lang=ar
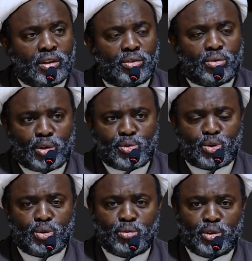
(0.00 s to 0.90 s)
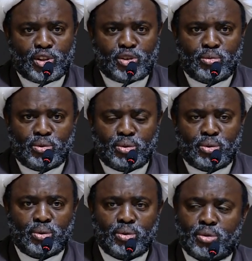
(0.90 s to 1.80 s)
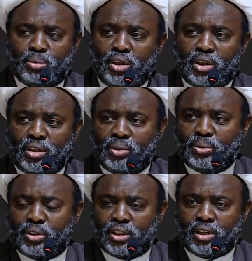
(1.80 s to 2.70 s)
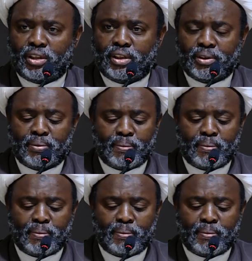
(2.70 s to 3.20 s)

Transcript: تنمشكر من يزمونه سبحانه وتعالى